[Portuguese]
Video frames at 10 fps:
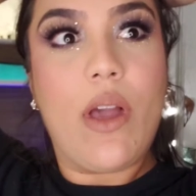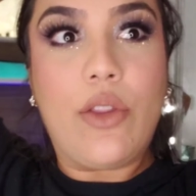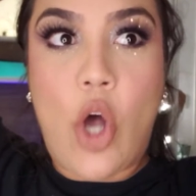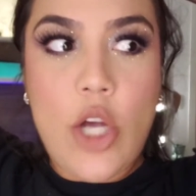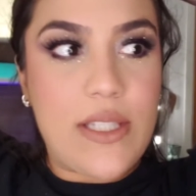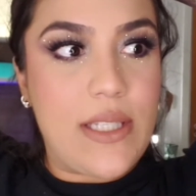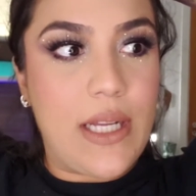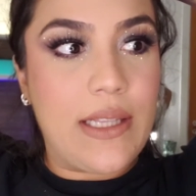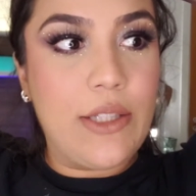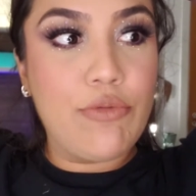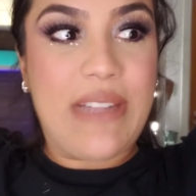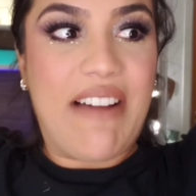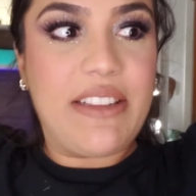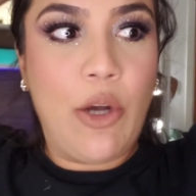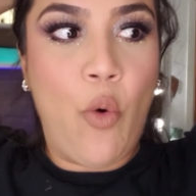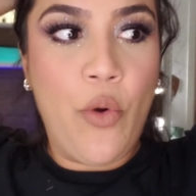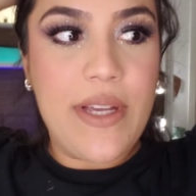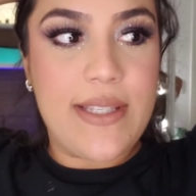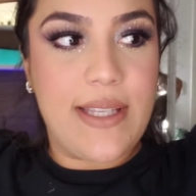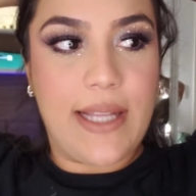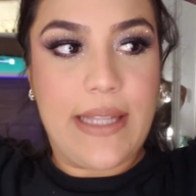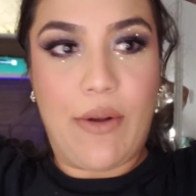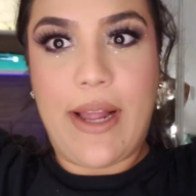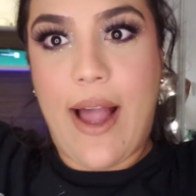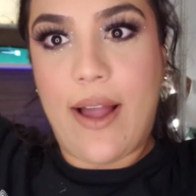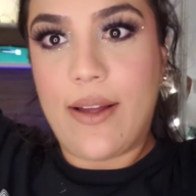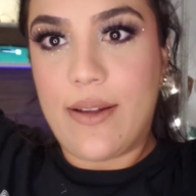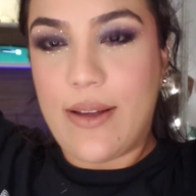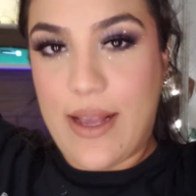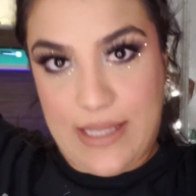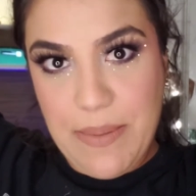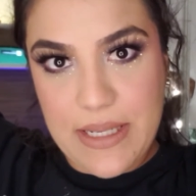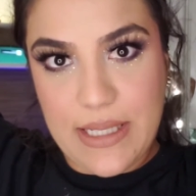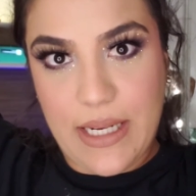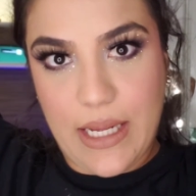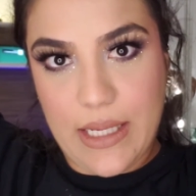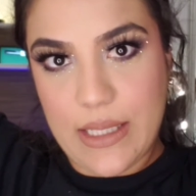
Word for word: Nossa, não tava tá tão ruim assim até eu ligar. É sempre assim, né?